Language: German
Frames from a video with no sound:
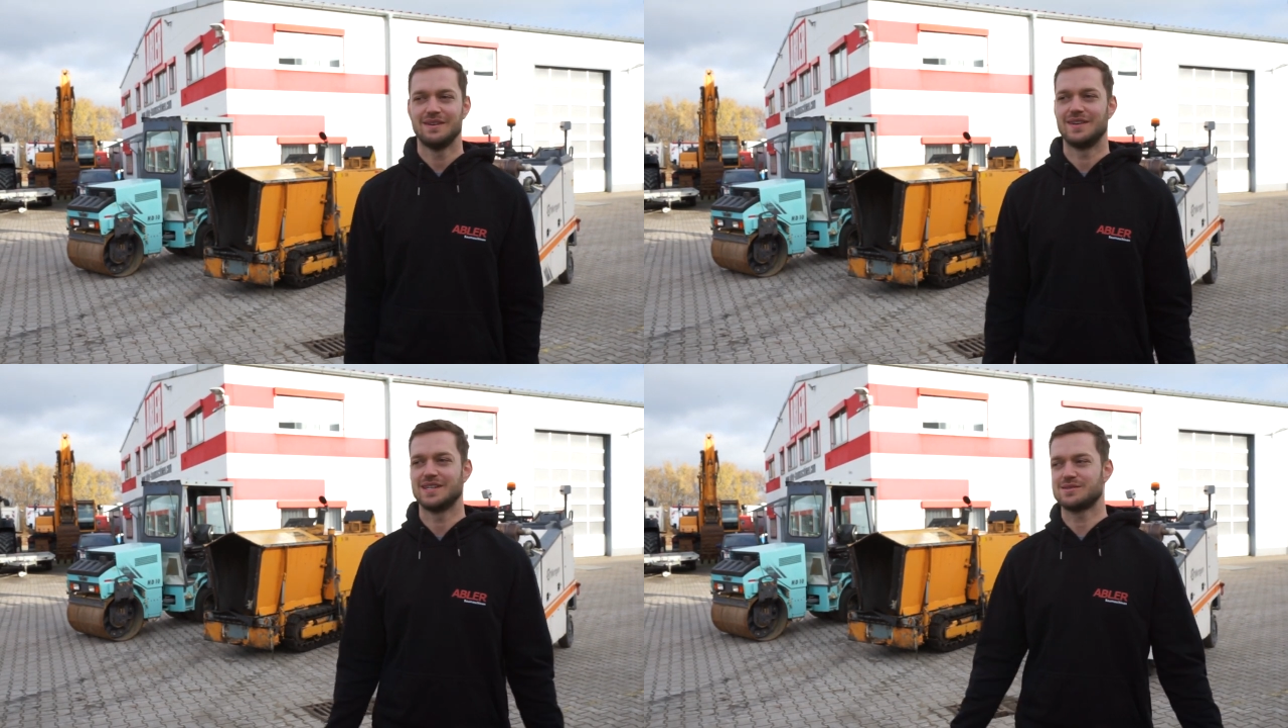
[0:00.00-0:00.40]

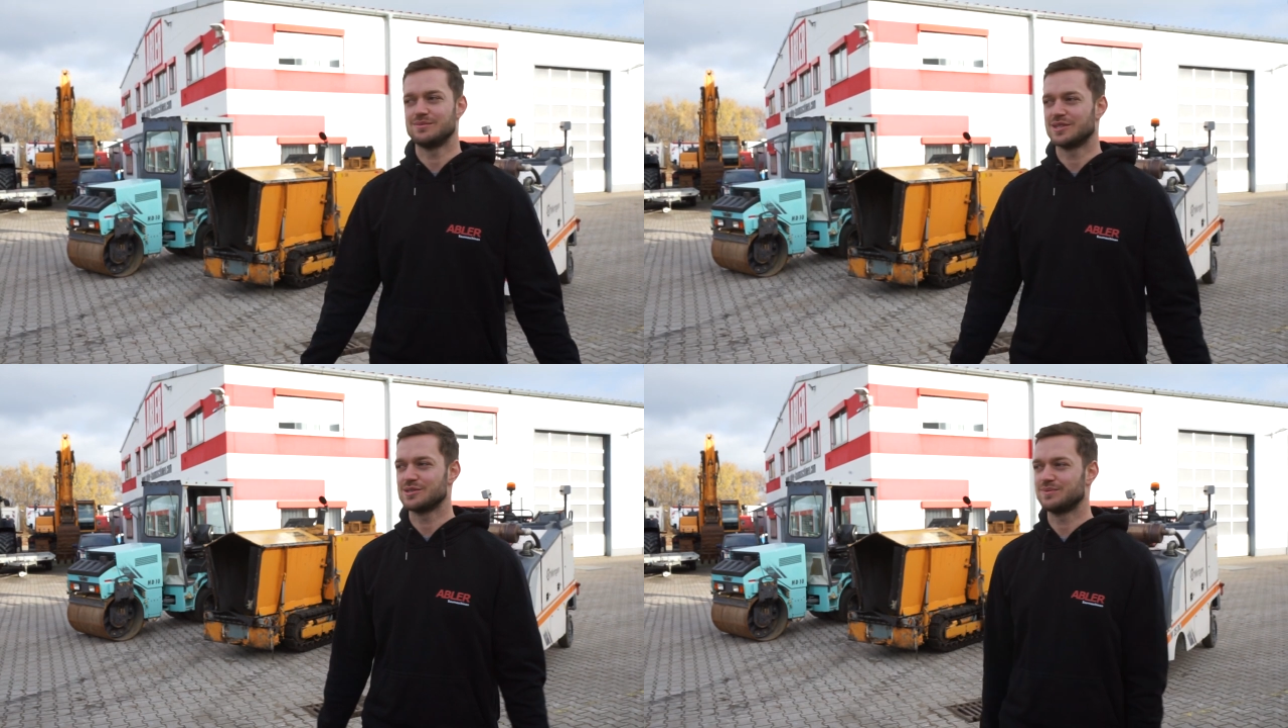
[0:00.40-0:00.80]
wäre jetzt
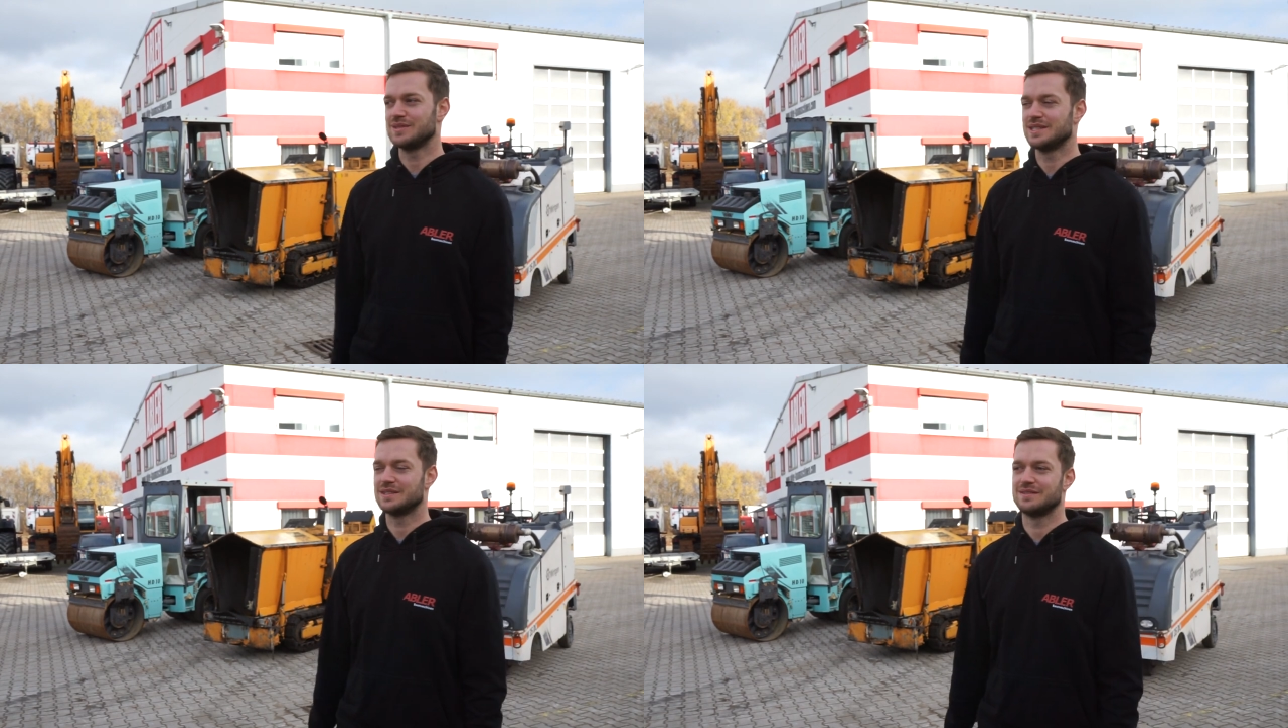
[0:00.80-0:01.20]
zum
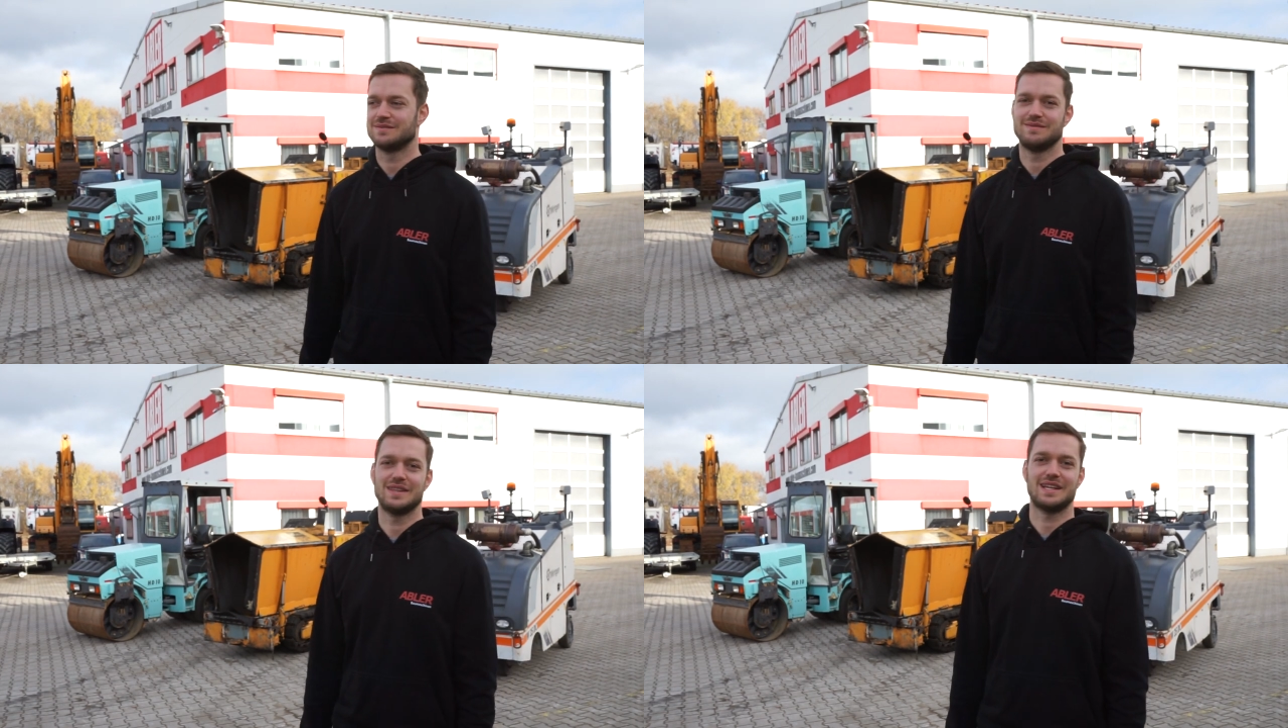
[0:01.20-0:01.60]
Beispiel
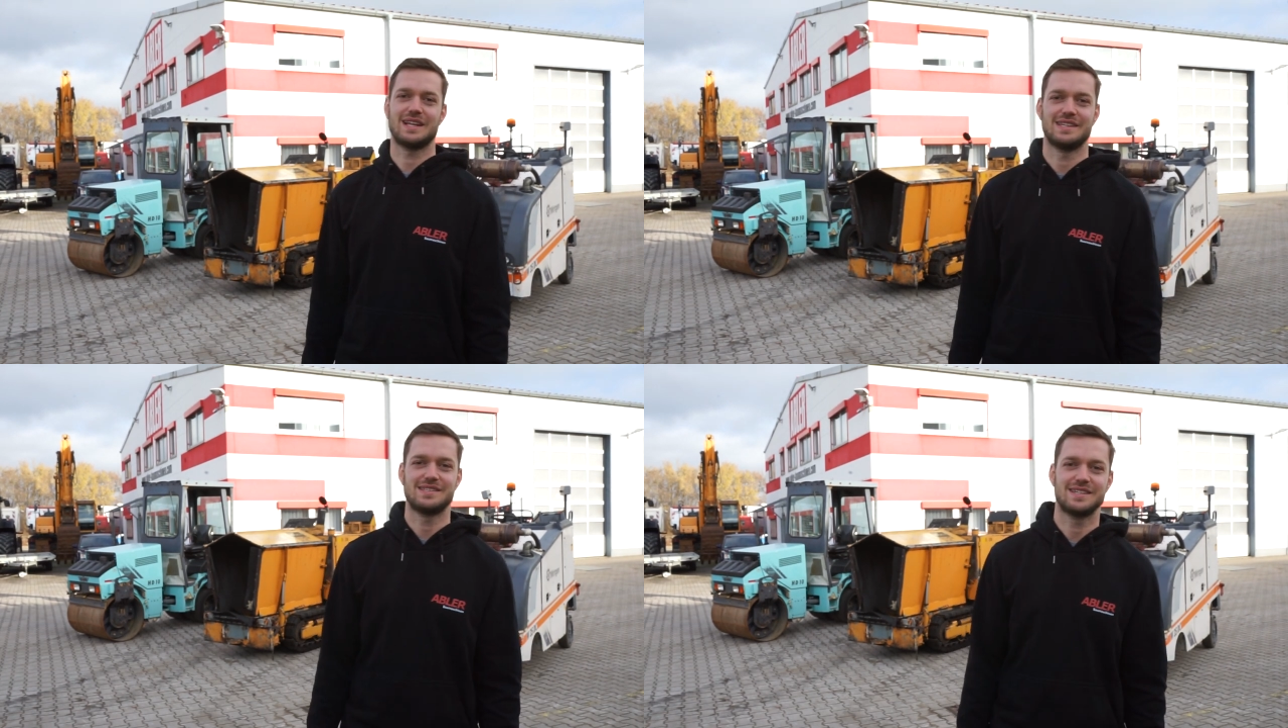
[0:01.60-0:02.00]

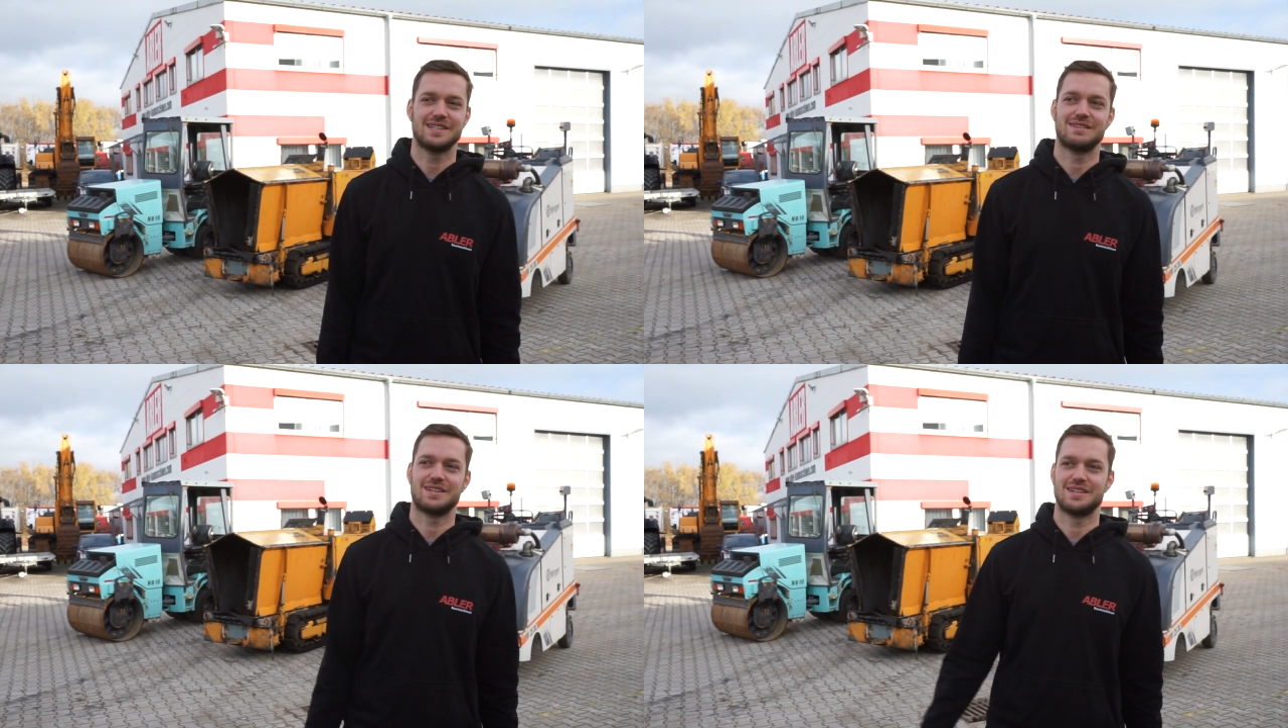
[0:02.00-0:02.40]

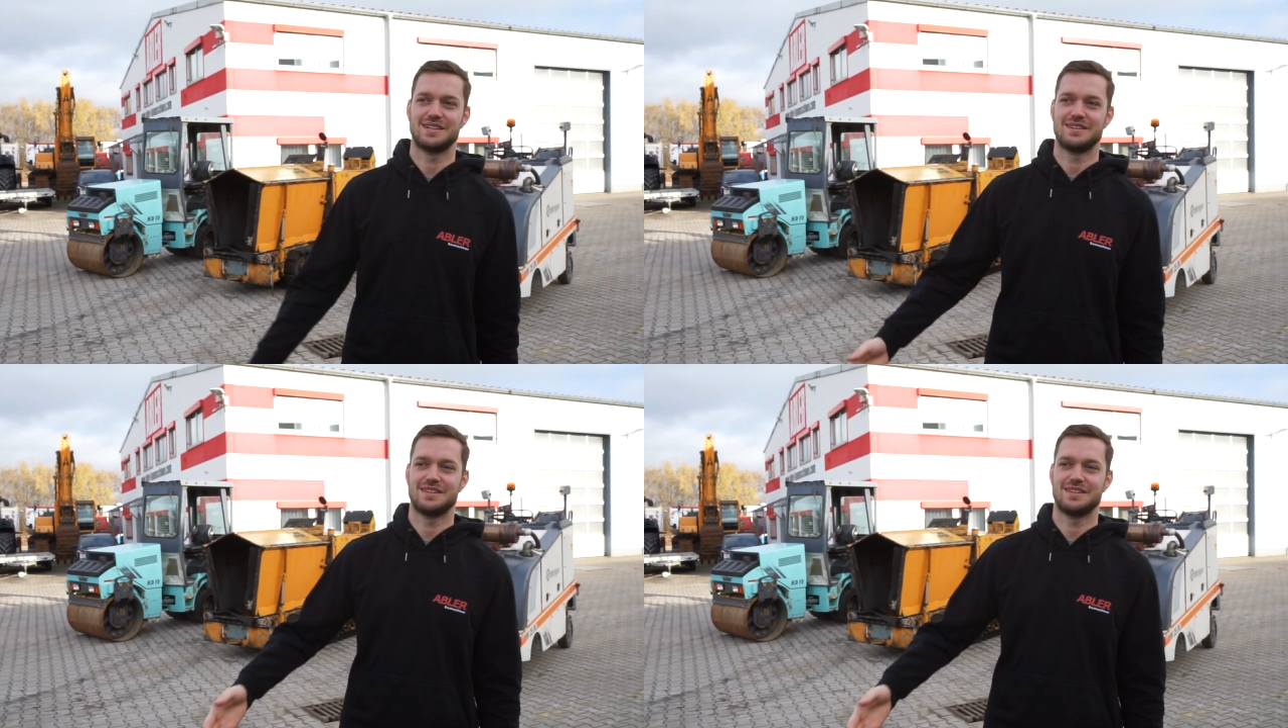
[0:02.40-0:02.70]
Klassiker,